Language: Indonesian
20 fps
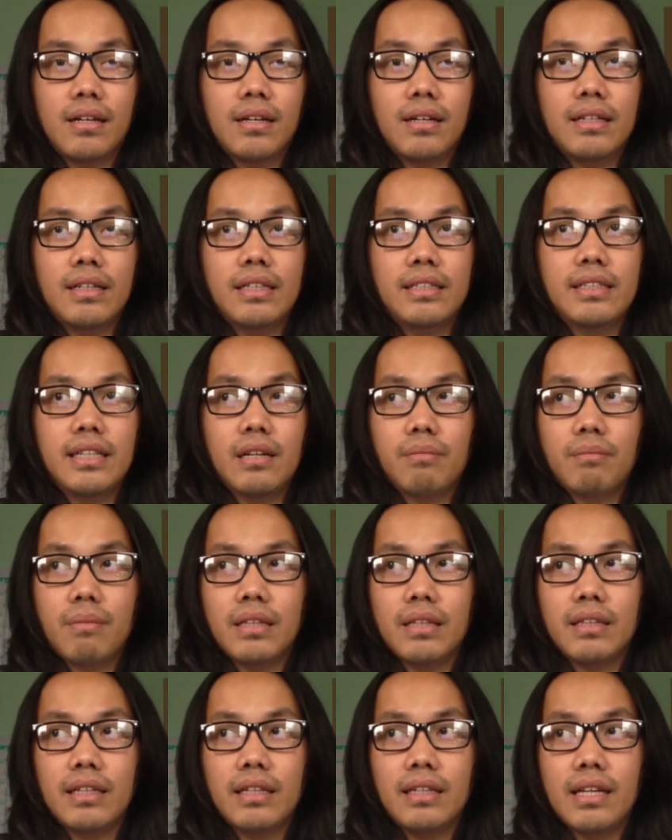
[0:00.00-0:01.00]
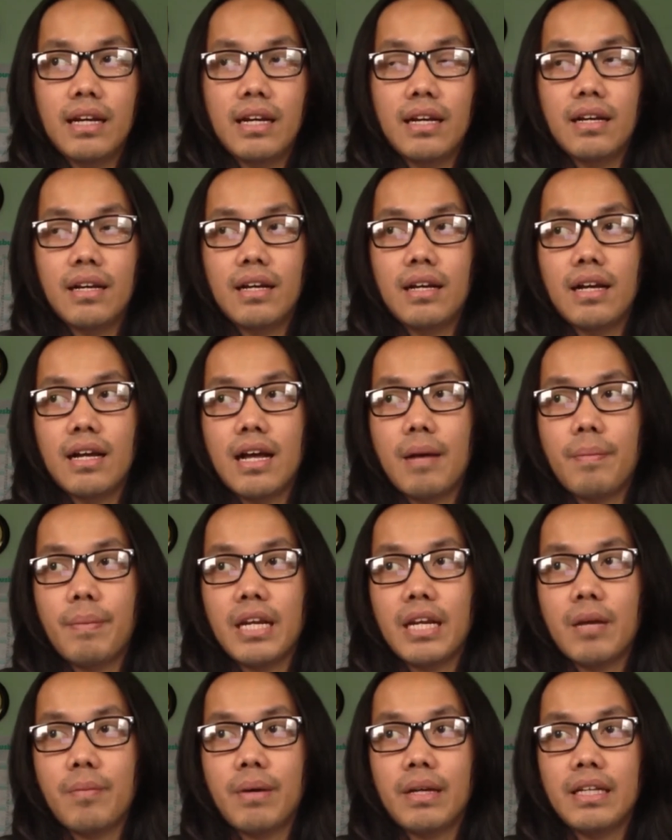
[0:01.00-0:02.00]
uh, di Jerman tidak
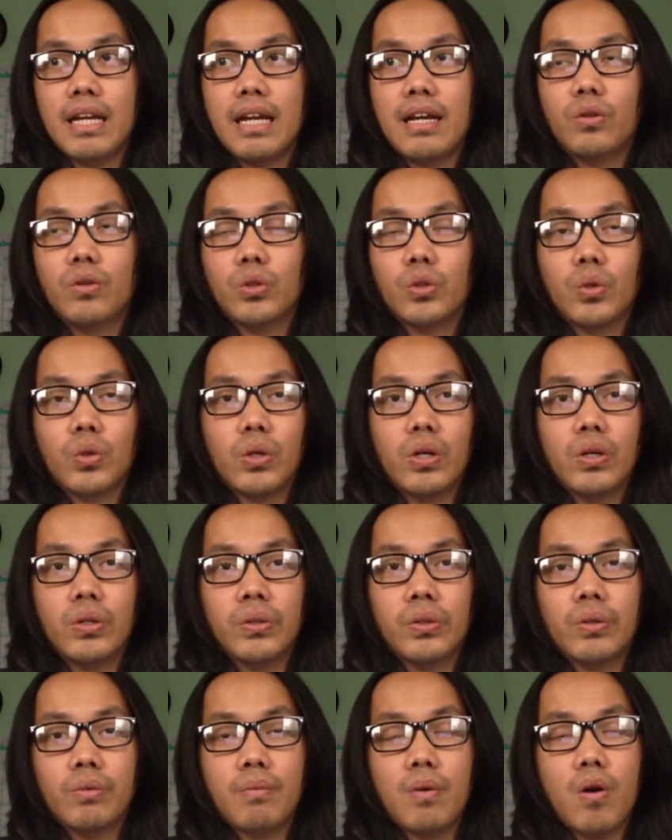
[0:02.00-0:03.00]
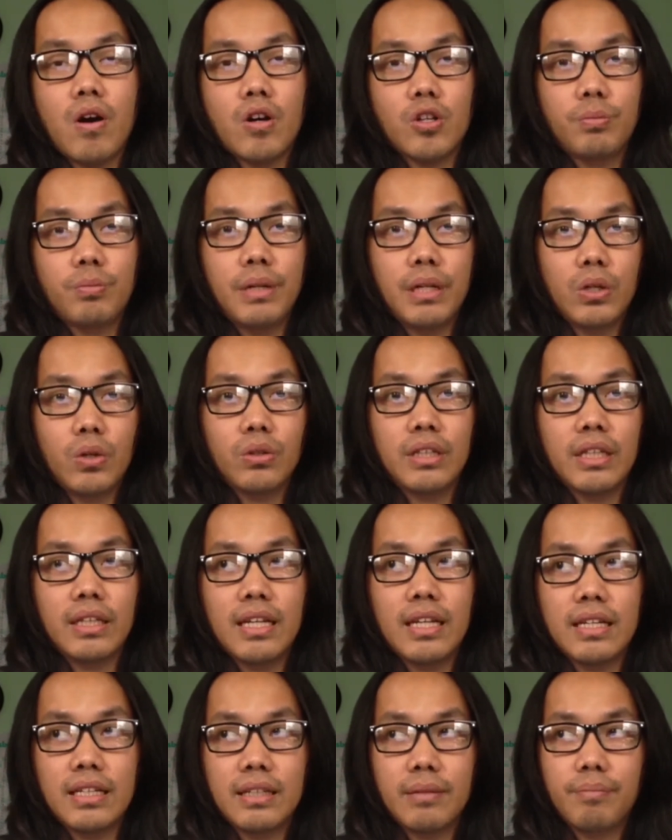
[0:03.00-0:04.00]
apa namanya untuk untuk mau Ausbildung
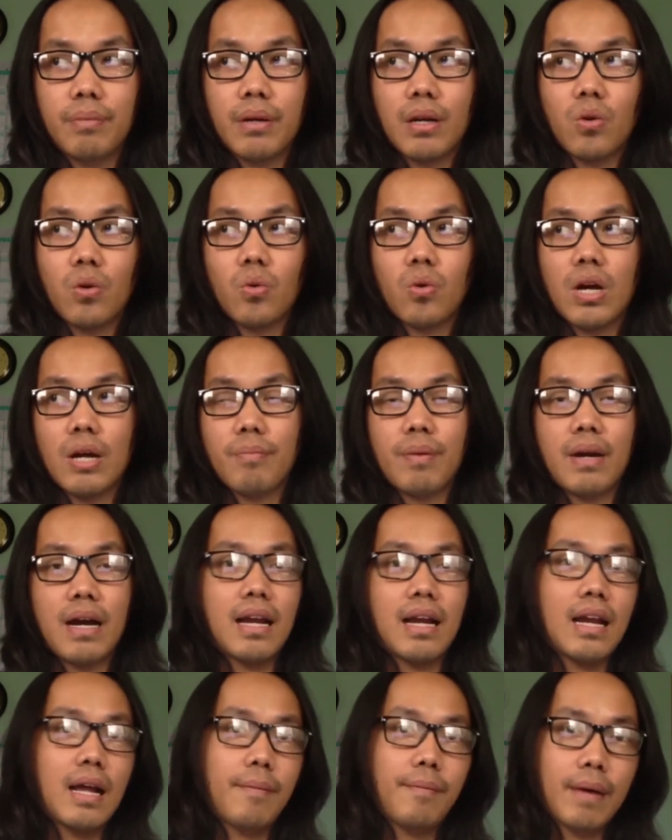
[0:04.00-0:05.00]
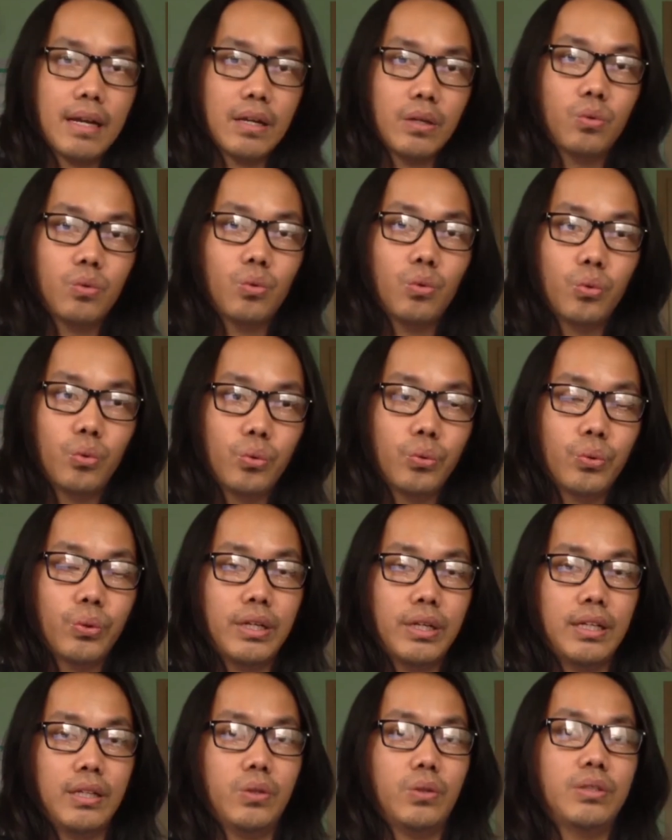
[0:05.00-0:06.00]
tidak diperlukan pengalaman dulu
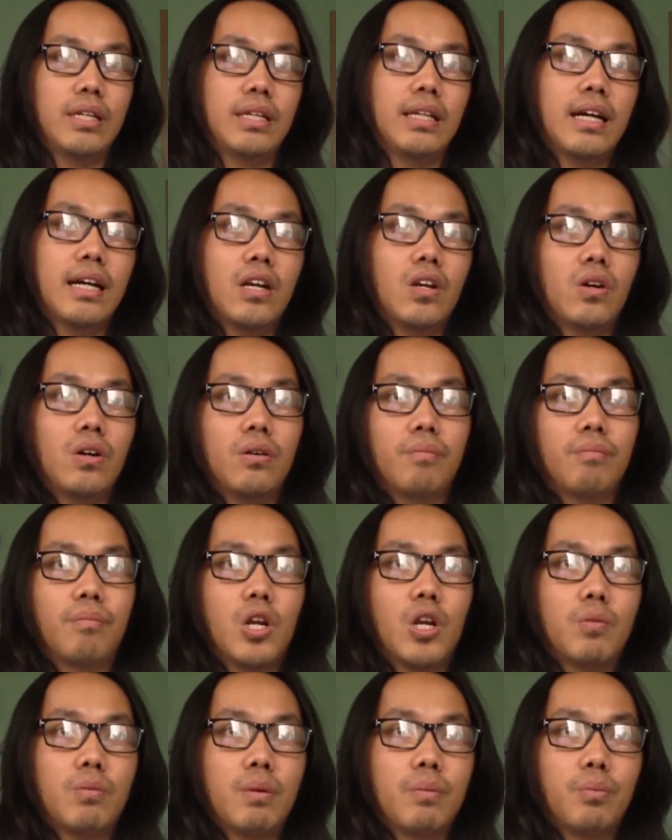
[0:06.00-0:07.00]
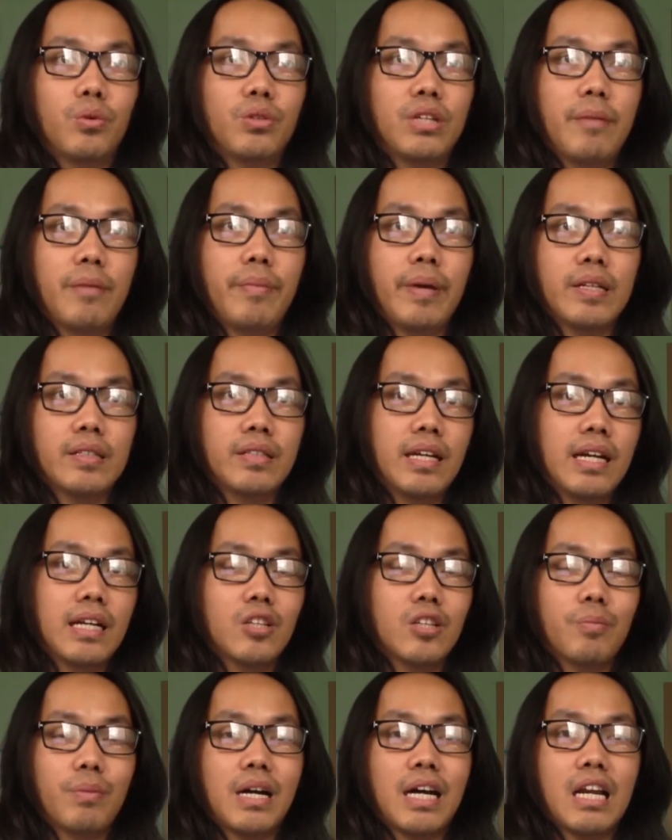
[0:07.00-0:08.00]
gitu jadi kalau belum mempunyai
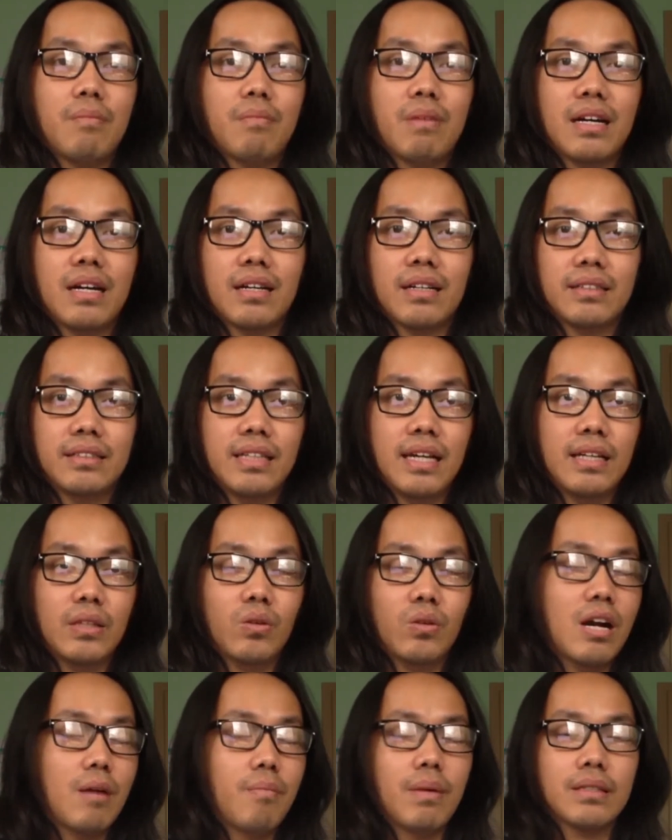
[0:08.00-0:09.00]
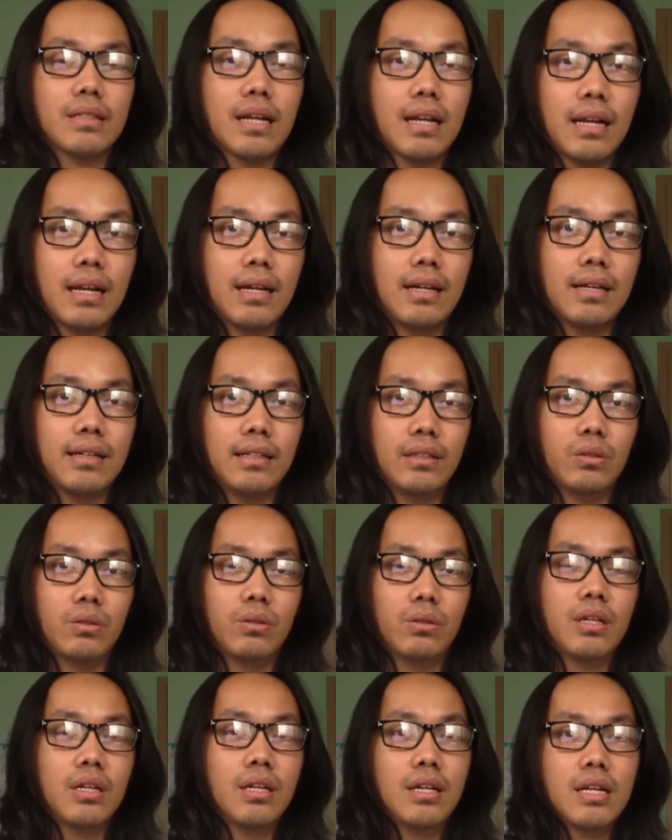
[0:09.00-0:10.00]
basic atau pengalaman kerja itu gak masalah
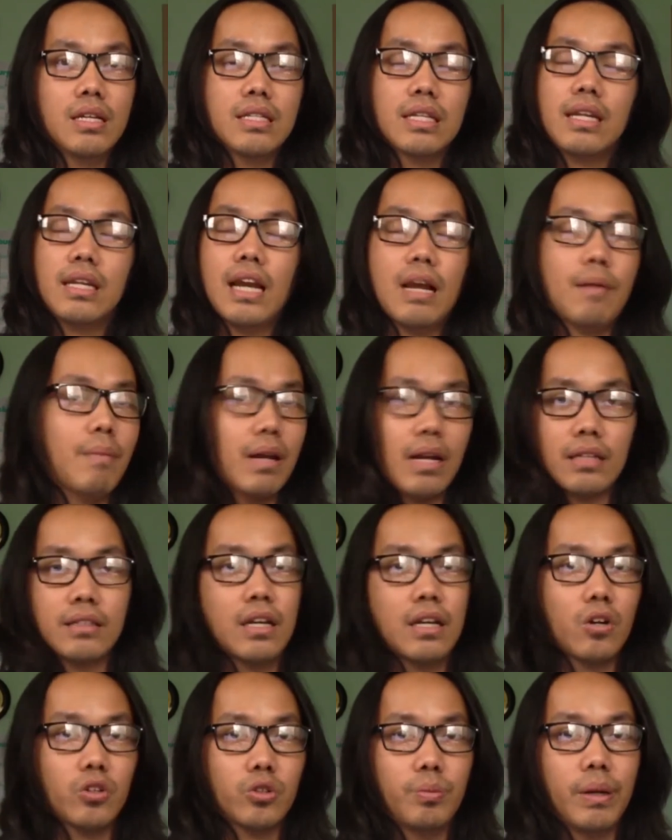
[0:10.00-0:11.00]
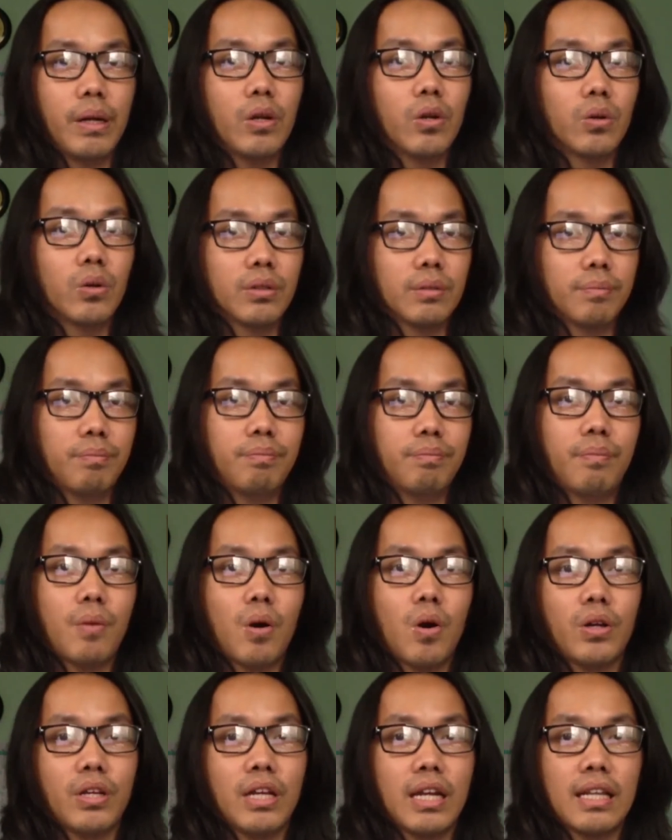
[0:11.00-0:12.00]
gitu jadi lamar aja Ausbildung
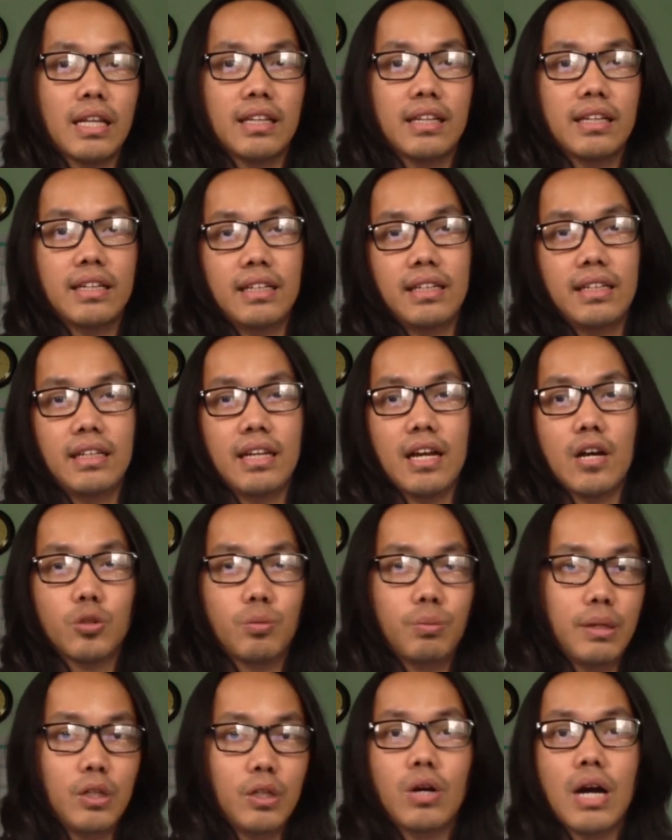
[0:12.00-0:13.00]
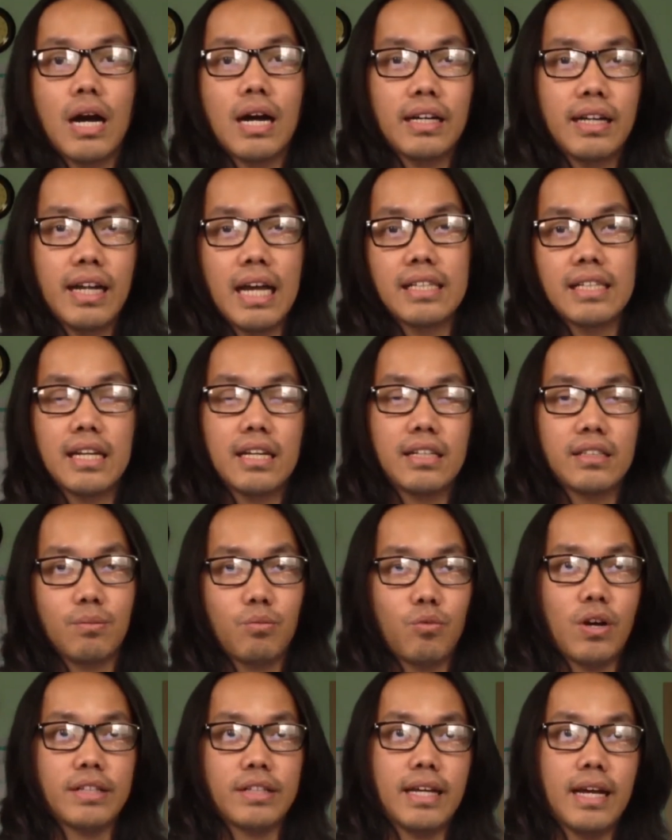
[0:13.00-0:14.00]
pokoknya nanti di Ausbildung akan
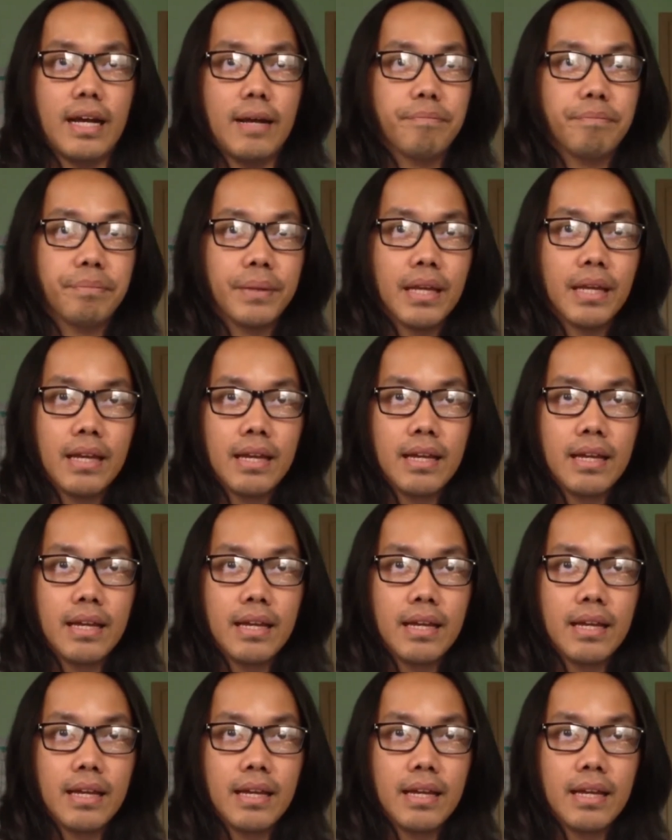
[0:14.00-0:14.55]
diajari semuanya